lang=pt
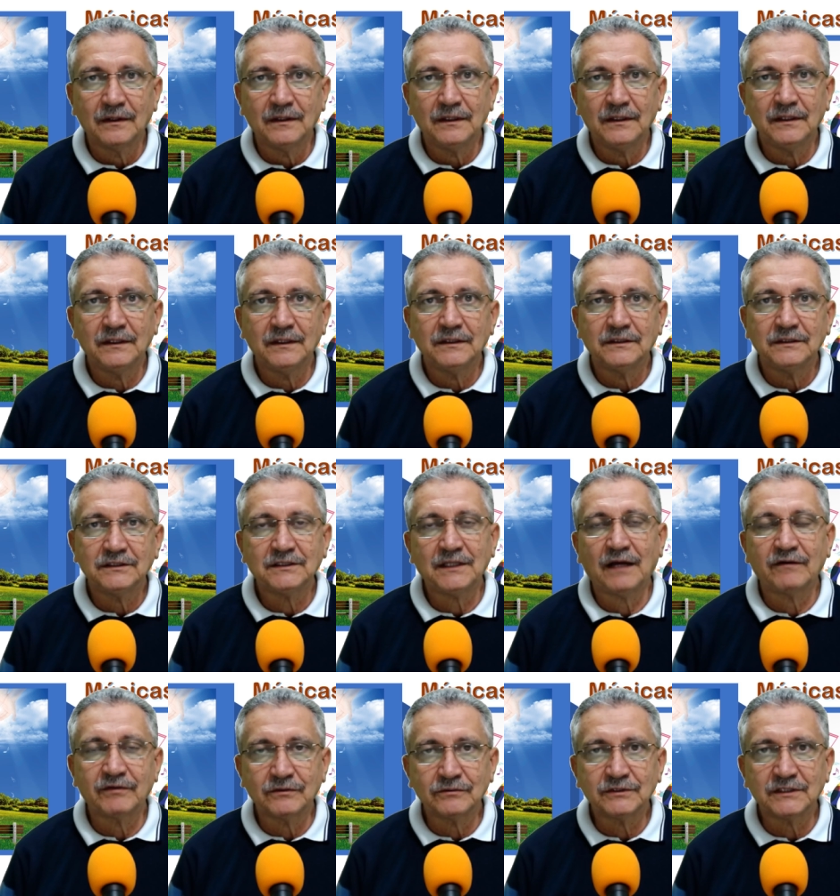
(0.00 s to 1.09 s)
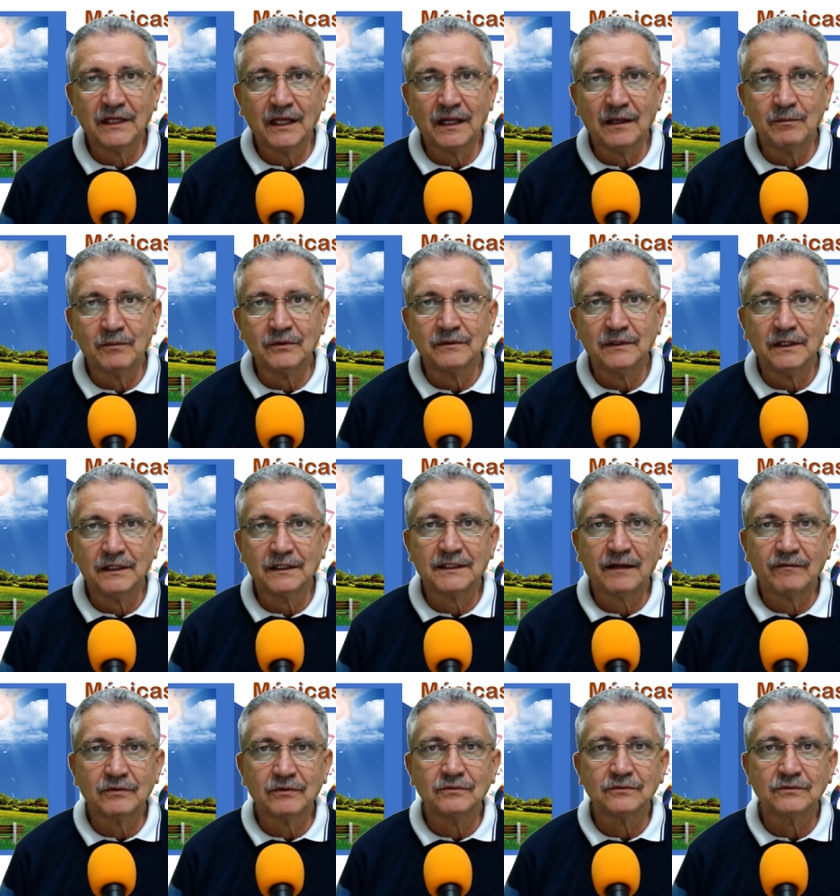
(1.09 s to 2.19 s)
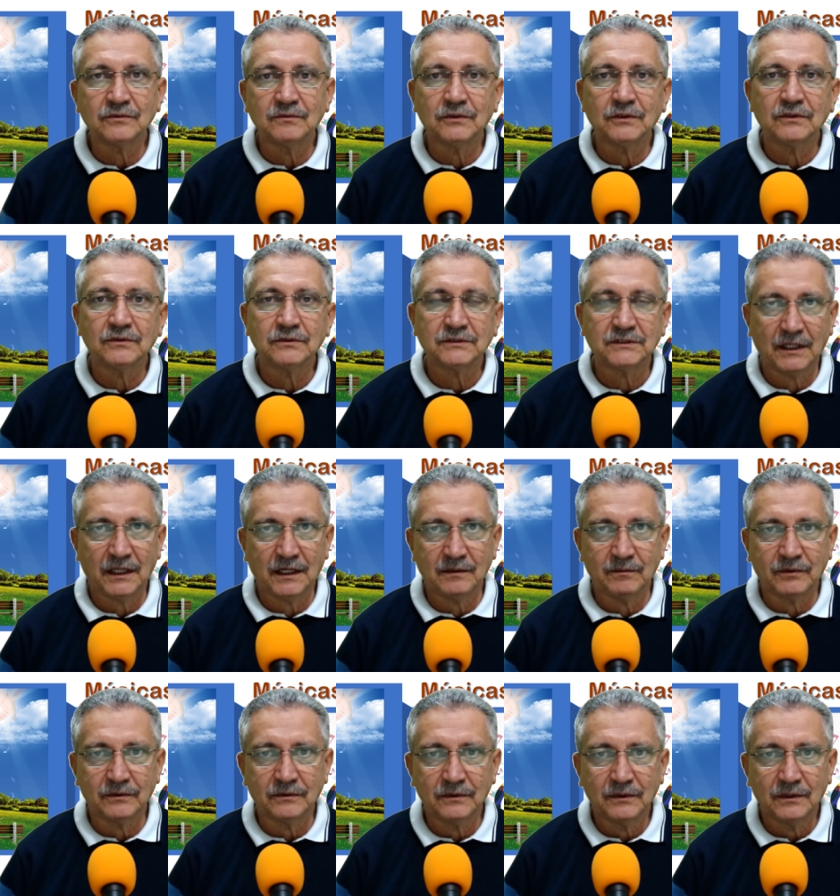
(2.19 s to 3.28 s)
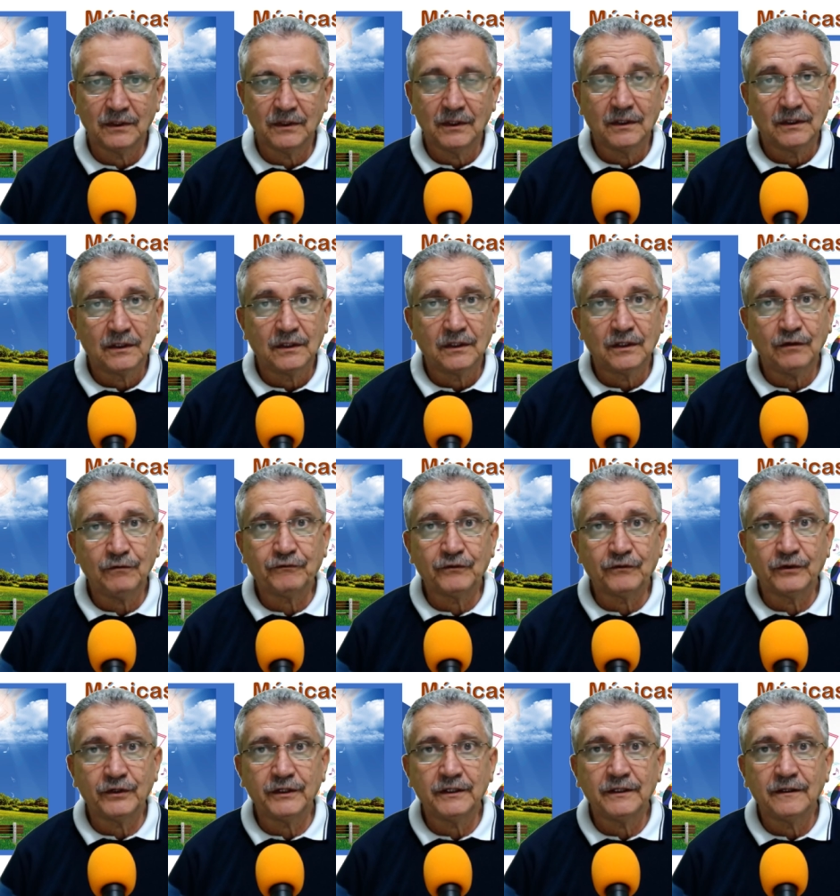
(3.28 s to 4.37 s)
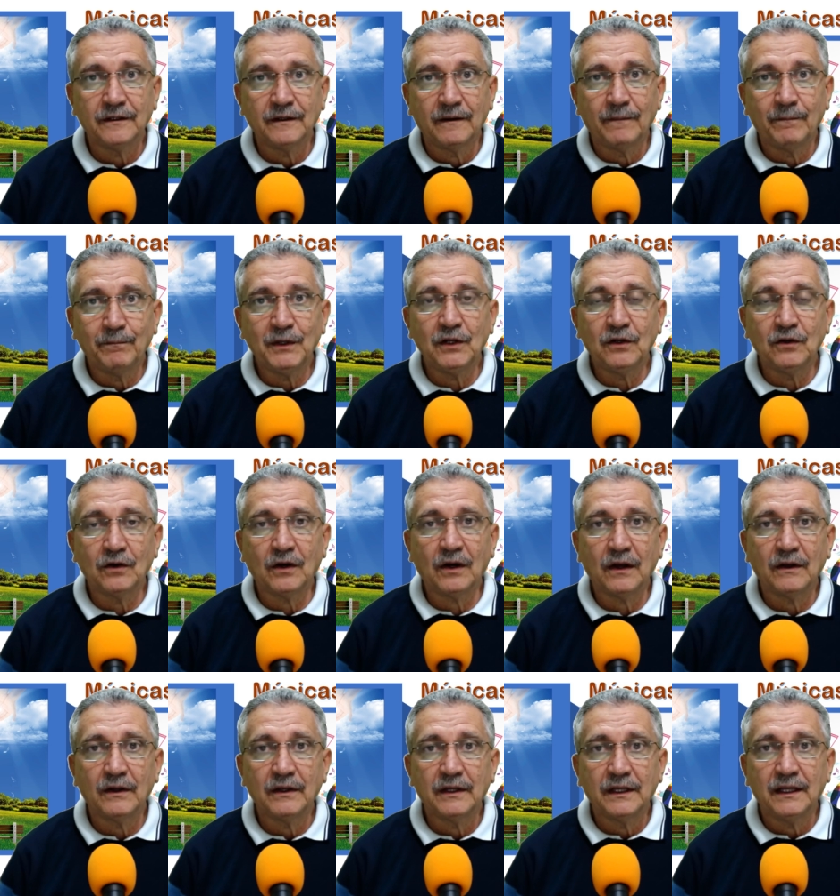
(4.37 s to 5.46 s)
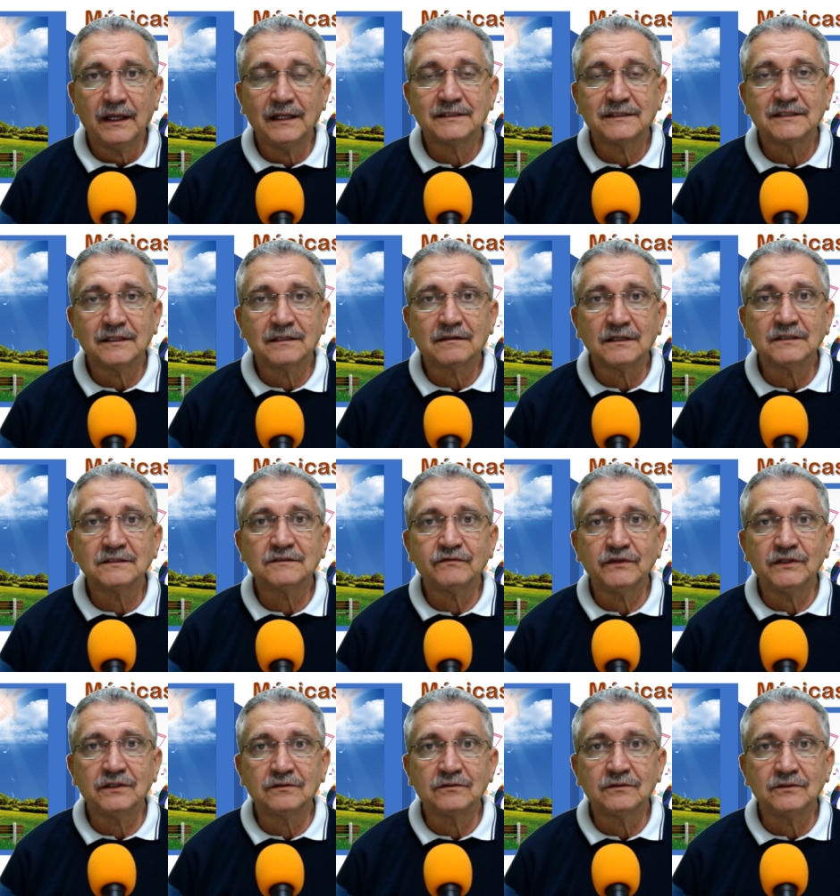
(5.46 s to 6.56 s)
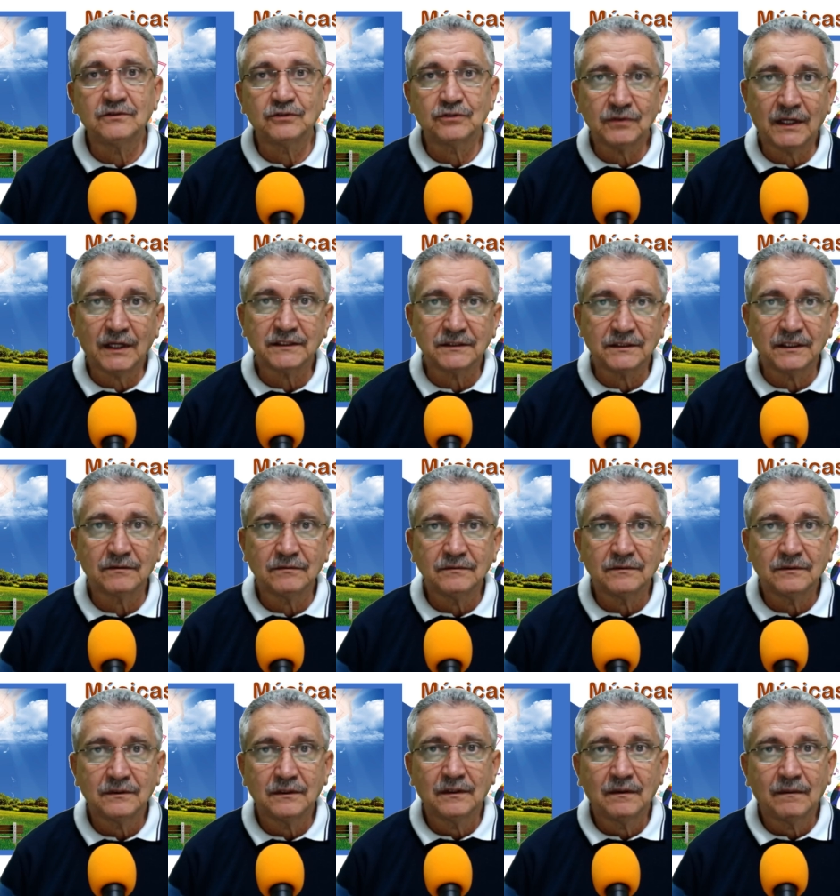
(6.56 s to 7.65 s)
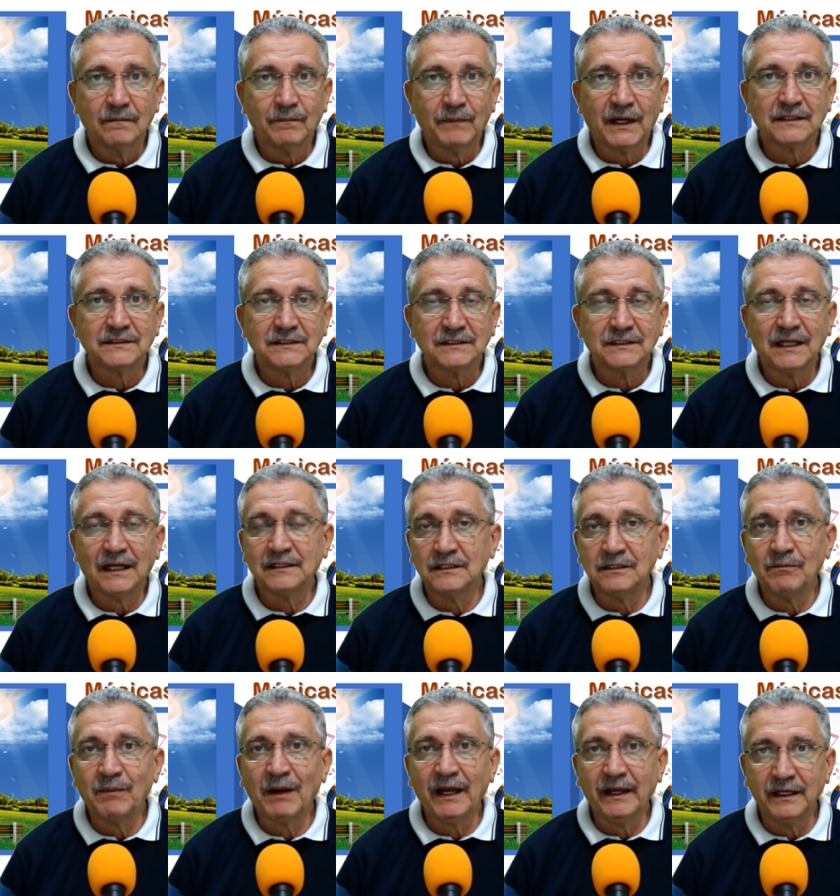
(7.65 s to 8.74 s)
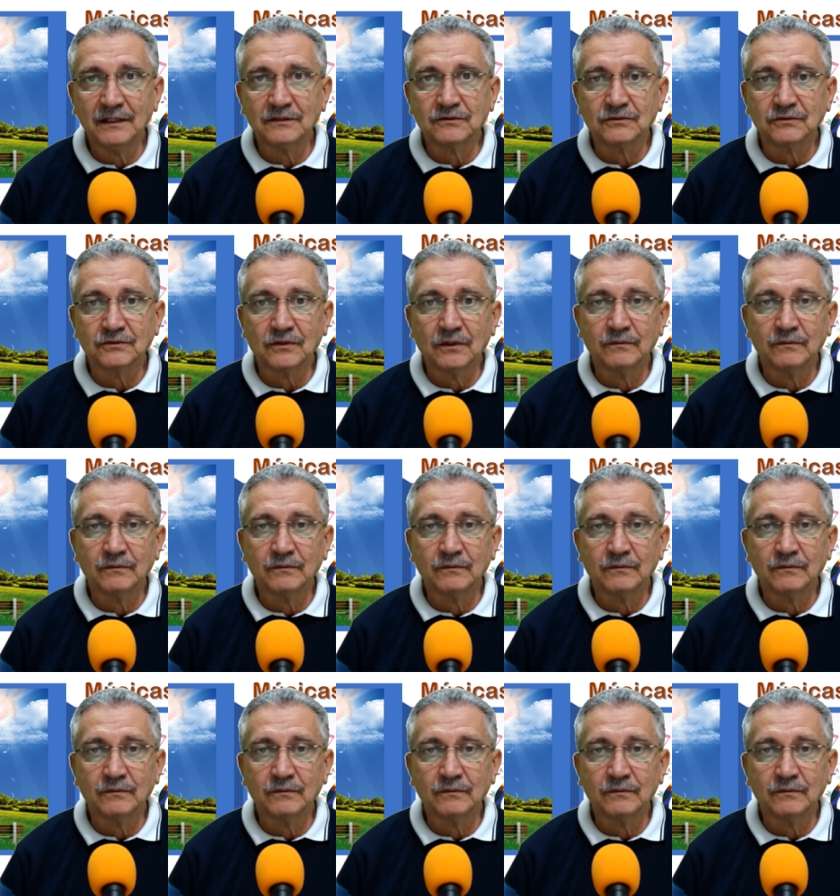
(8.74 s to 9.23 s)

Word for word: e estava no cérebro. Ele estava com um tumor no cérebro, que foi melhor ele ser transferido de Juazeiro para a cidade de Barretos.